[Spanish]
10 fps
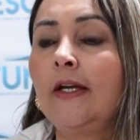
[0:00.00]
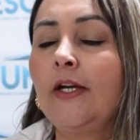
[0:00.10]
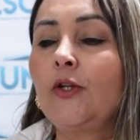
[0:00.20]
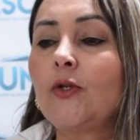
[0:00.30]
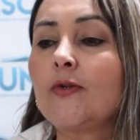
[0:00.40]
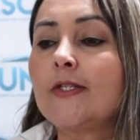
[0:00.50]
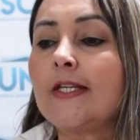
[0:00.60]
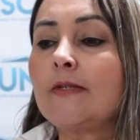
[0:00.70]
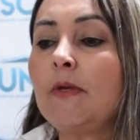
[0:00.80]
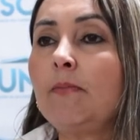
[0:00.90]

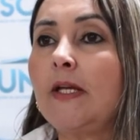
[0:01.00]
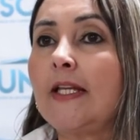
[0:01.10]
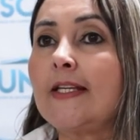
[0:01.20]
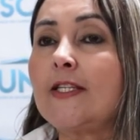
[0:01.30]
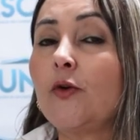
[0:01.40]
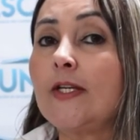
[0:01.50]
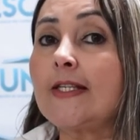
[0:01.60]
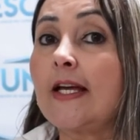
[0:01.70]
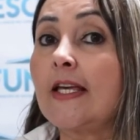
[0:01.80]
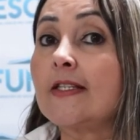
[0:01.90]
entonces mi invitación es
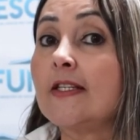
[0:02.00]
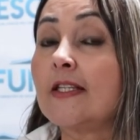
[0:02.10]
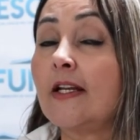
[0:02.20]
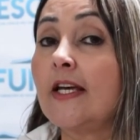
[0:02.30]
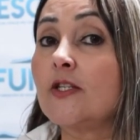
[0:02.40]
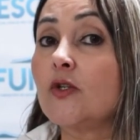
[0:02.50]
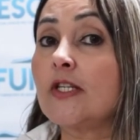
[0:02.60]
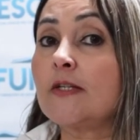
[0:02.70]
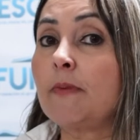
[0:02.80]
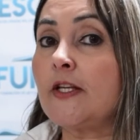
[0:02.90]
a que asistan a estos
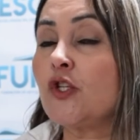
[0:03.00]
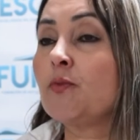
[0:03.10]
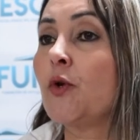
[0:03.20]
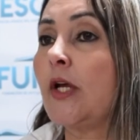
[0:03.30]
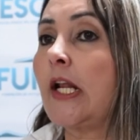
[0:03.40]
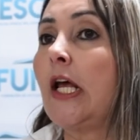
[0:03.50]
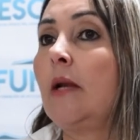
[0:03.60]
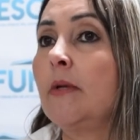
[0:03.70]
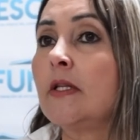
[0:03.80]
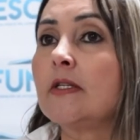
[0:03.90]
espacios porque
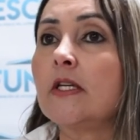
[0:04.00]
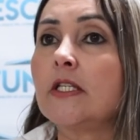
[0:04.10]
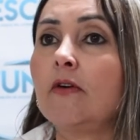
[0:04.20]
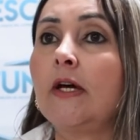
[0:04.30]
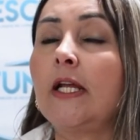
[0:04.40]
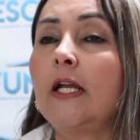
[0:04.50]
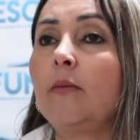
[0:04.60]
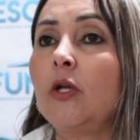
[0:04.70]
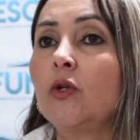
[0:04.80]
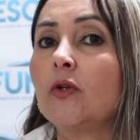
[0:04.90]
realmente se llevan
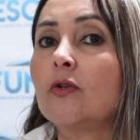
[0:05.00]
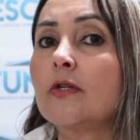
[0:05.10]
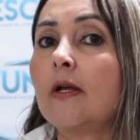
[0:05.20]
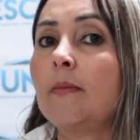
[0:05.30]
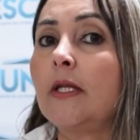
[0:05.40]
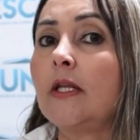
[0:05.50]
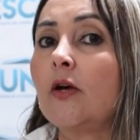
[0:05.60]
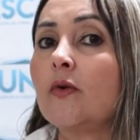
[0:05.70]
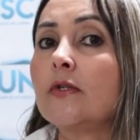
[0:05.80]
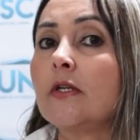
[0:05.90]
elementos no solamente
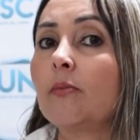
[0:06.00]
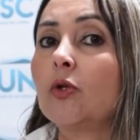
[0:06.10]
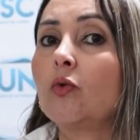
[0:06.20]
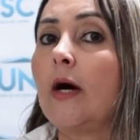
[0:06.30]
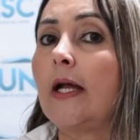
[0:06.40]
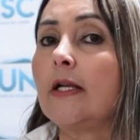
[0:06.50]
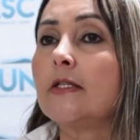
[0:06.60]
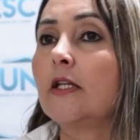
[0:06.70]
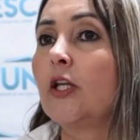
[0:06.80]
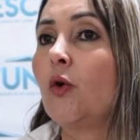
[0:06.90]
conceptuales
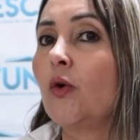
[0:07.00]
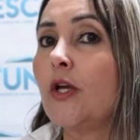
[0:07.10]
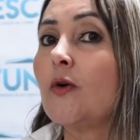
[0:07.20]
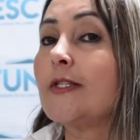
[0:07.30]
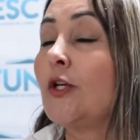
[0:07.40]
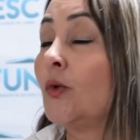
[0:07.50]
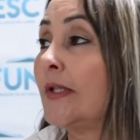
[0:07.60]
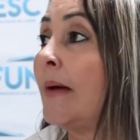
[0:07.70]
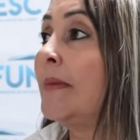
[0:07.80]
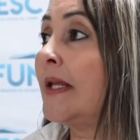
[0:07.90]
y teóricos, sino
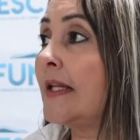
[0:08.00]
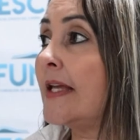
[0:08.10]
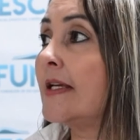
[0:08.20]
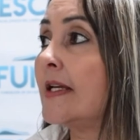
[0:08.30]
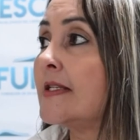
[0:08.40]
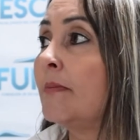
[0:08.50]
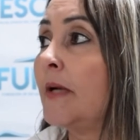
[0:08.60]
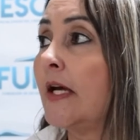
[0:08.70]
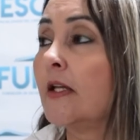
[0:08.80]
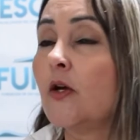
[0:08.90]
también talleres y
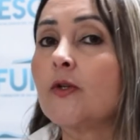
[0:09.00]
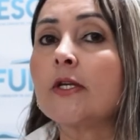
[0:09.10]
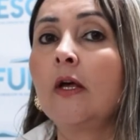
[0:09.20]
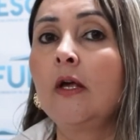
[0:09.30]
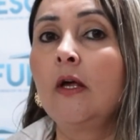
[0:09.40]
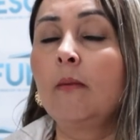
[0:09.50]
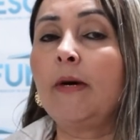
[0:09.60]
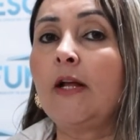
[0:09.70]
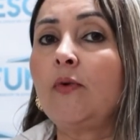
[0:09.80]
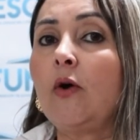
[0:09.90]
prácticos
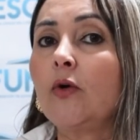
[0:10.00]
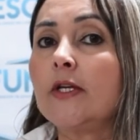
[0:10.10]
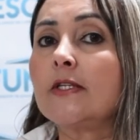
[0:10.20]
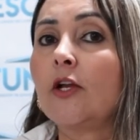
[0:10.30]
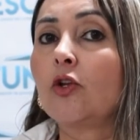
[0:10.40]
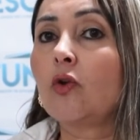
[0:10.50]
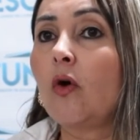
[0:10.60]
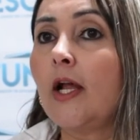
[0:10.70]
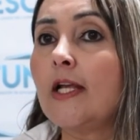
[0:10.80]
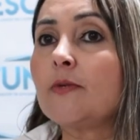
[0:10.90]
para favorecer
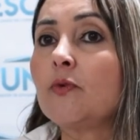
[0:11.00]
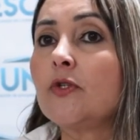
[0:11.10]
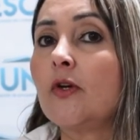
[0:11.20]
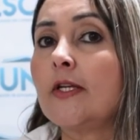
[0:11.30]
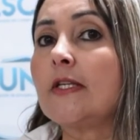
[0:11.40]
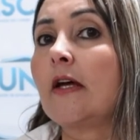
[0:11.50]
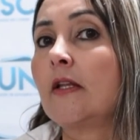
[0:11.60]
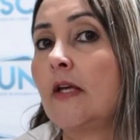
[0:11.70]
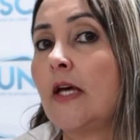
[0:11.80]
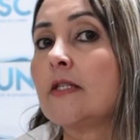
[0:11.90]
todas las funciones y
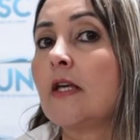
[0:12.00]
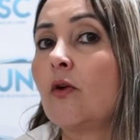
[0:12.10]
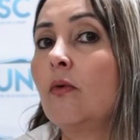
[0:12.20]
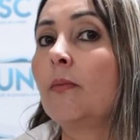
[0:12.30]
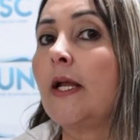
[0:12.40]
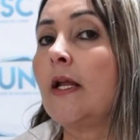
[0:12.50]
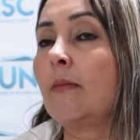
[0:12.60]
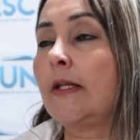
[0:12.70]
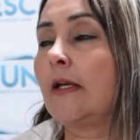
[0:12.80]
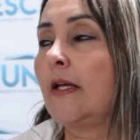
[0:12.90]
actividades que cumplen en
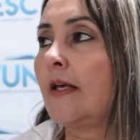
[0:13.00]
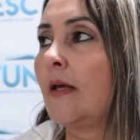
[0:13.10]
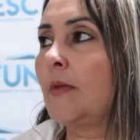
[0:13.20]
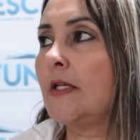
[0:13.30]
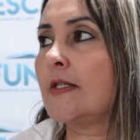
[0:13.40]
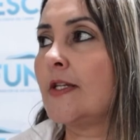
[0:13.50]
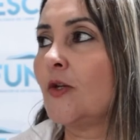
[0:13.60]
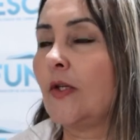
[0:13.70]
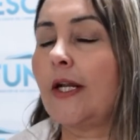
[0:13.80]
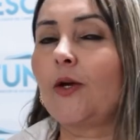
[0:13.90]
materia de
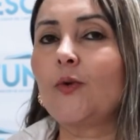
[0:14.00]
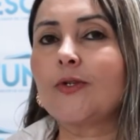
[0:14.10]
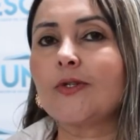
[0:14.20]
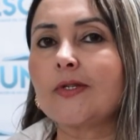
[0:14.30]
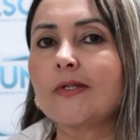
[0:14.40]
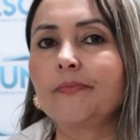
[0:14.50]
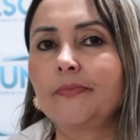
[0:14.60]
administración de recursos.